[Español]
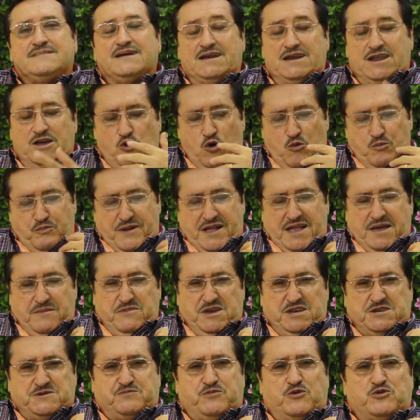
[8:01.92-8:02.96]
Le compraré a
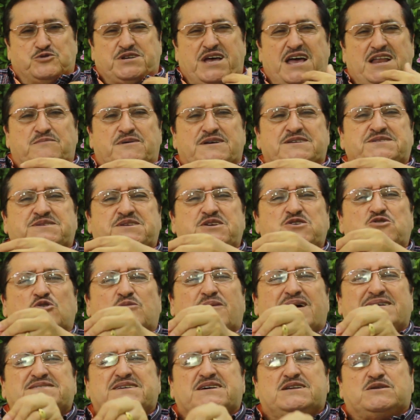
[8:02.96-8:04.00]
mi esposa el vestido
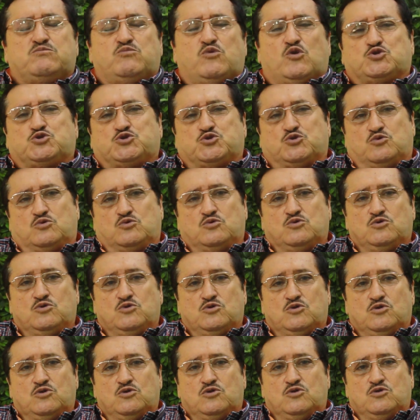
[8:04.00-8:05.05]
más hermoso.
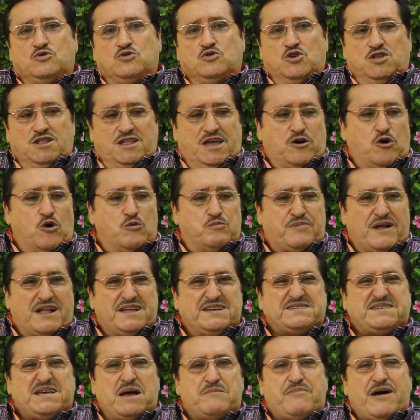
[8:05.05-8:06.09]
Le
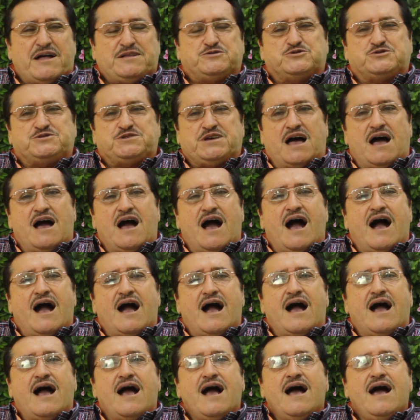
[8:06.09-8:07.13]
compraré zapatos
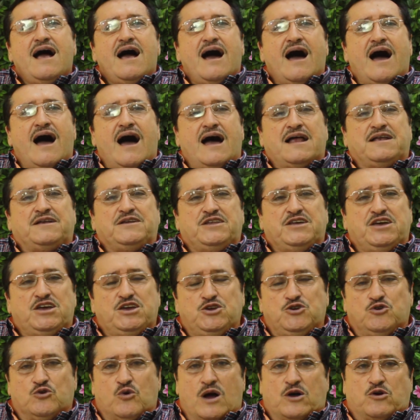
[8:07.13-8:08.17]
al
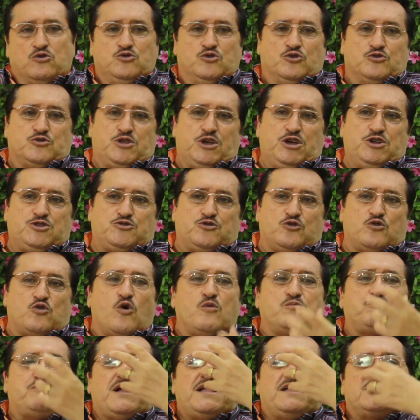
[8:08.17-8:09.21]
niño, a Coyotito,
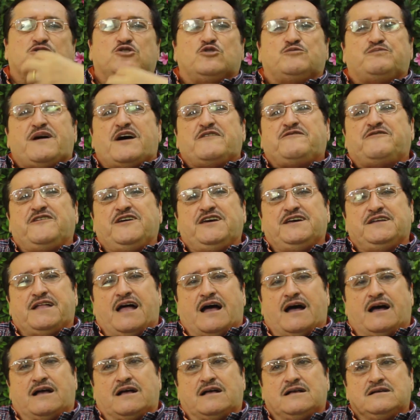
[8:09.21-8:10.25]
compraré ropa
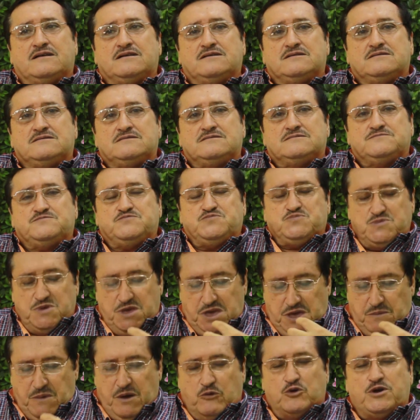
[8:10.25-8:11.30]
fina
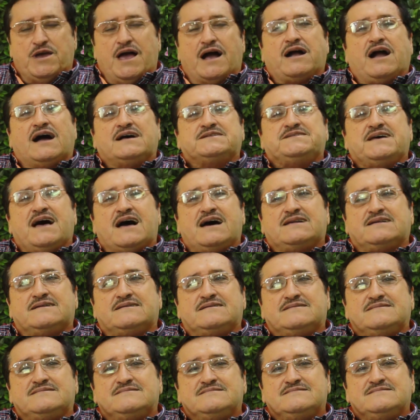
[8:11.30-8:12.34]
y me voy a casar.
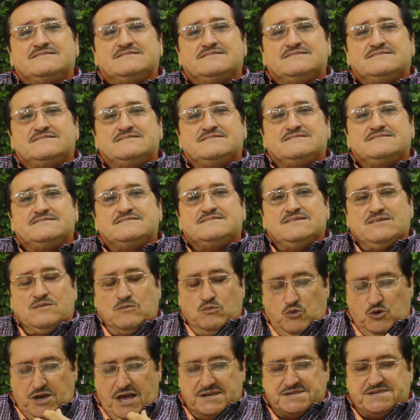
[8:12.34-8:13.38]

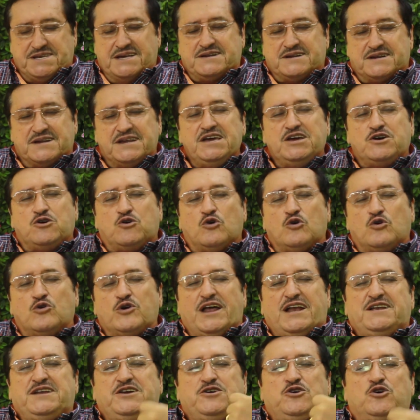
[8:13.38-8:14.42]
Voy a ser rico,
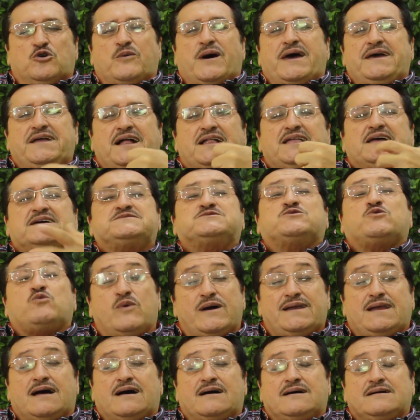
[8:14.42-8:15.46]
el niño va a ir a la
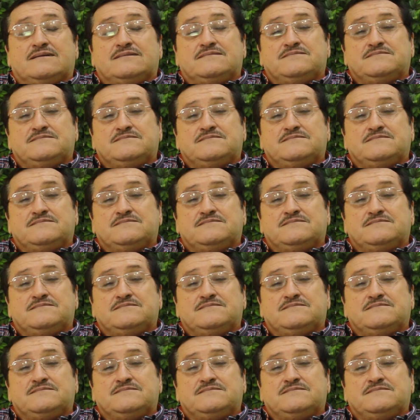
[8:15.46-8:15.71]
escuela